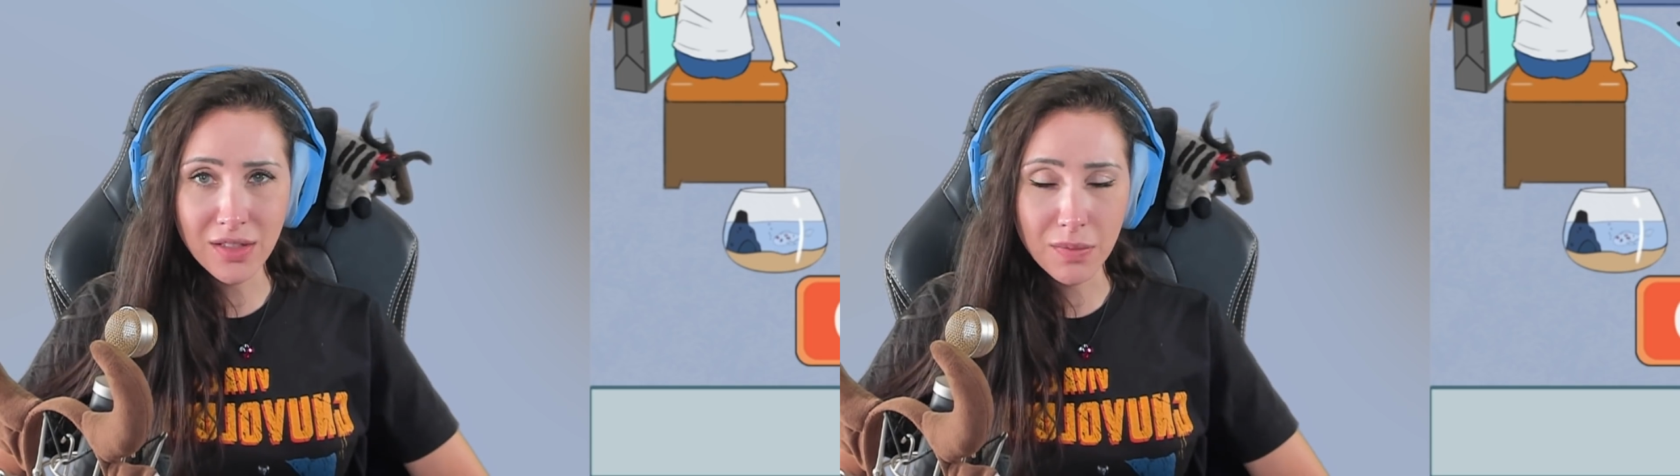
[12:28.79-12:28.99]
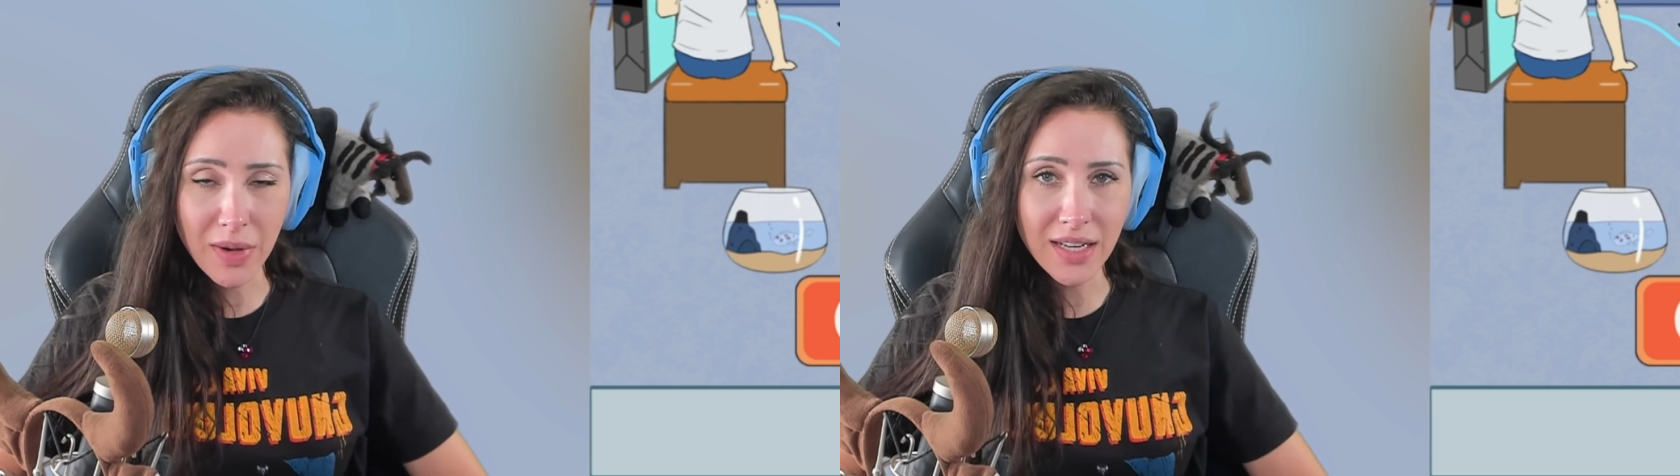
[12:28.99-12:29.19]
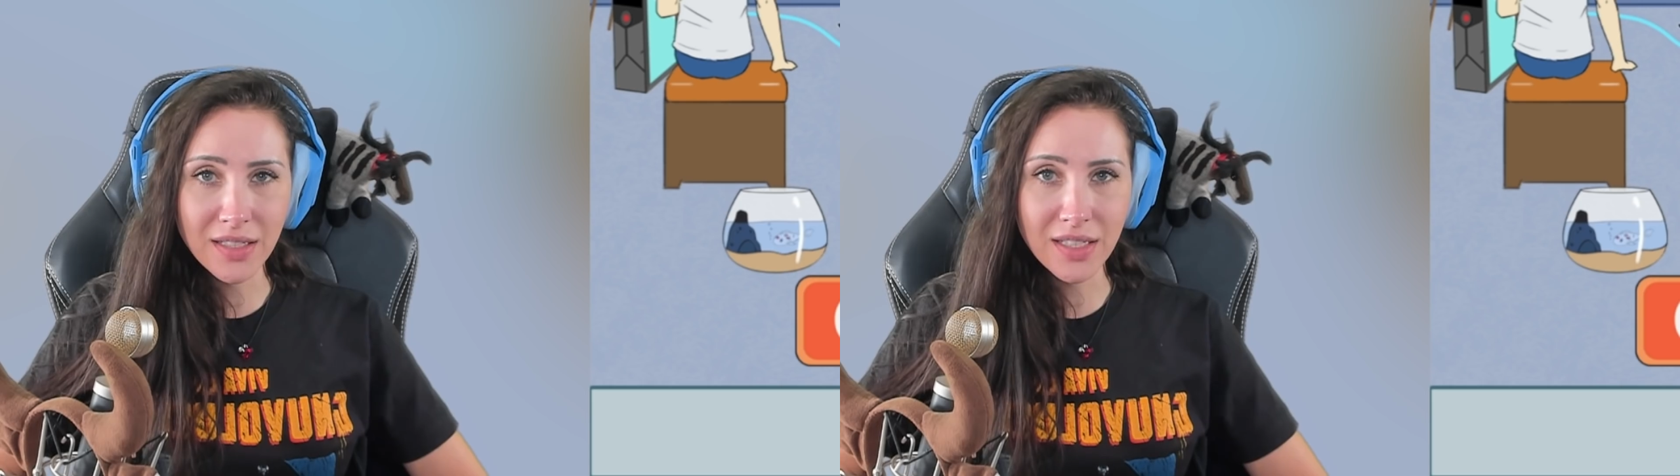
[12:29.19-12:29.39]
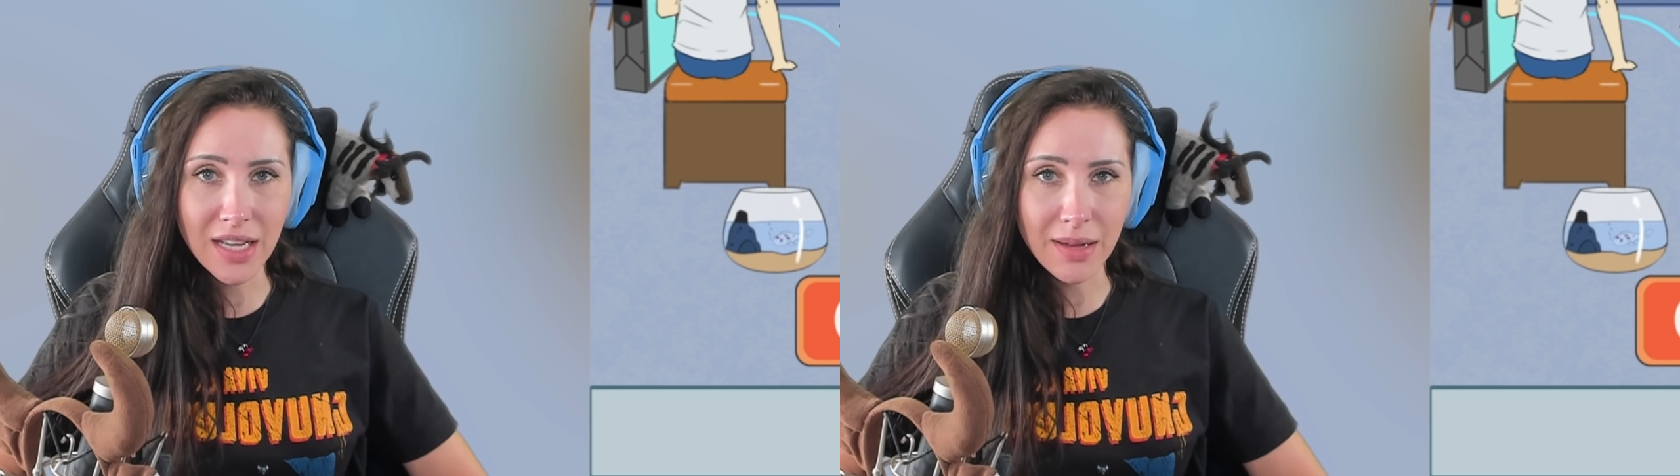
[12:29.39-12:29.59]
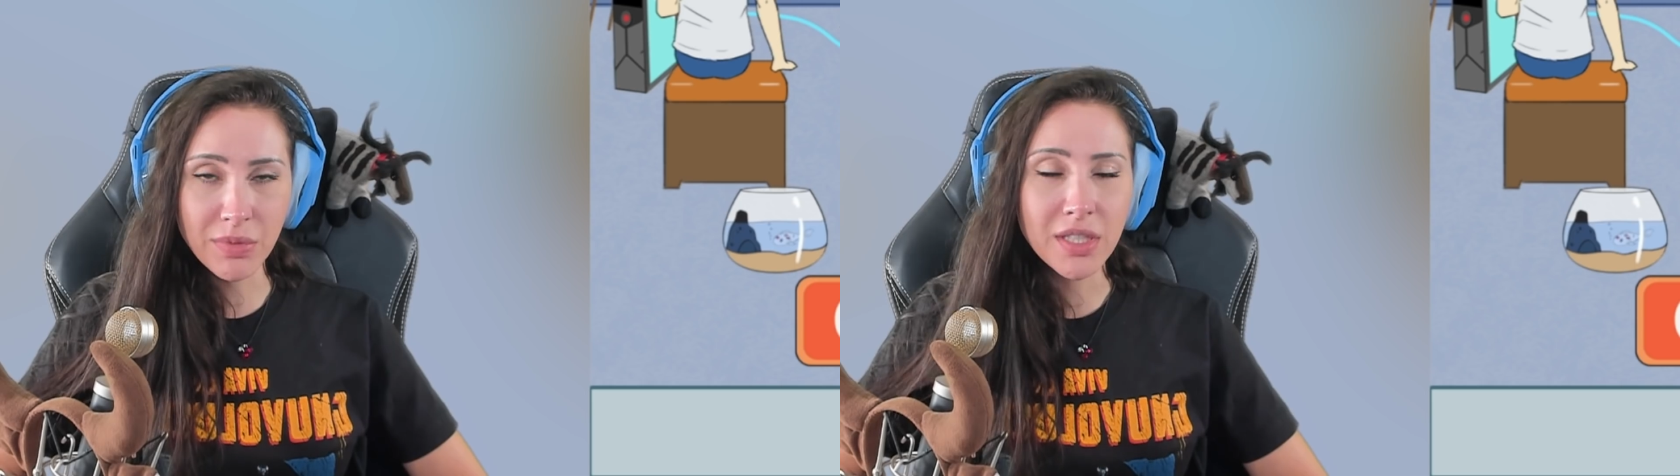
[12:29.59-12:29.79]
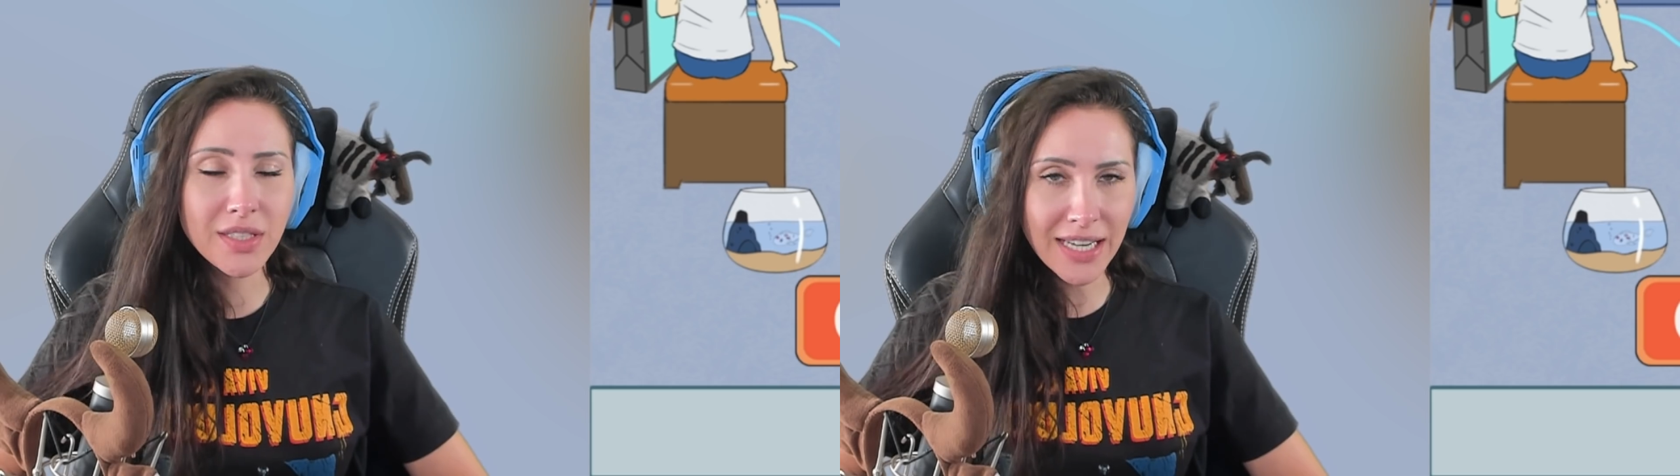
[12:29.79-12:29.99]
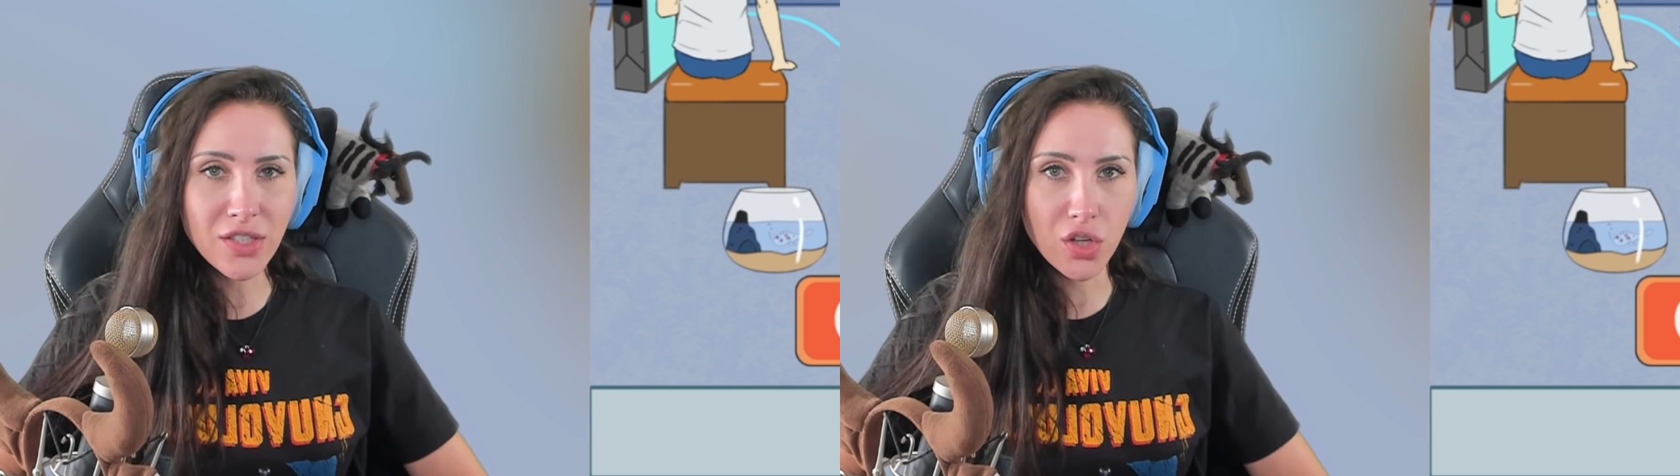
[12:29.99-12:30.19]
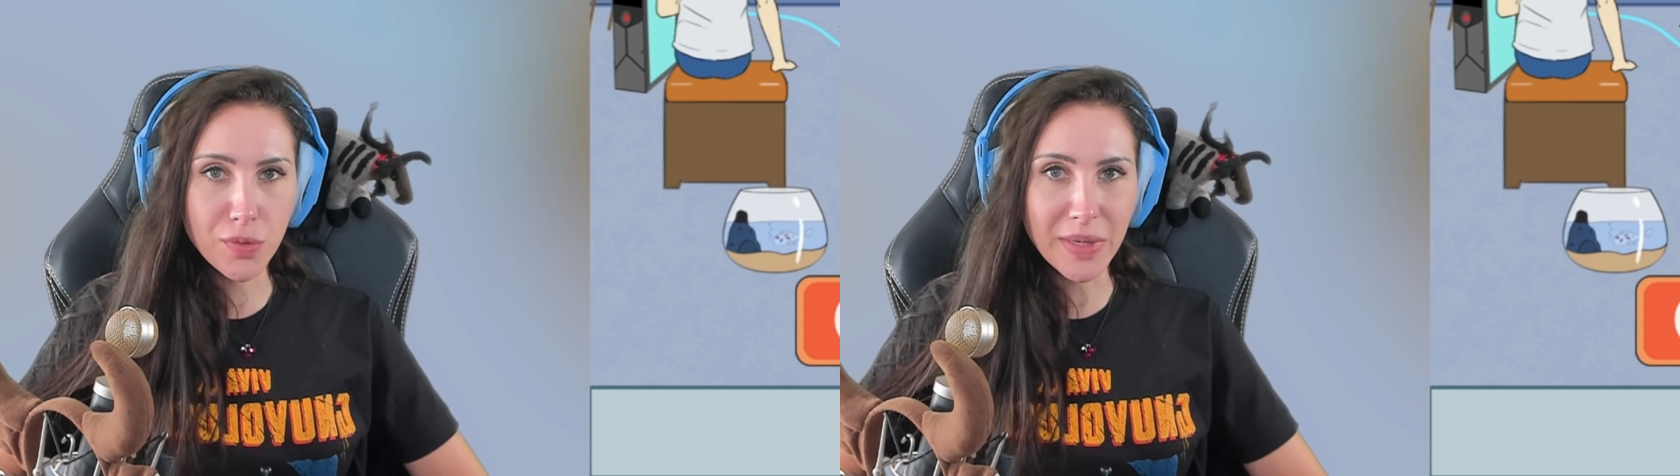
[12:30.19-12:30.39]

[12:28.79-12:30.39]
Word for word: oder Partnerin habt, trennt euch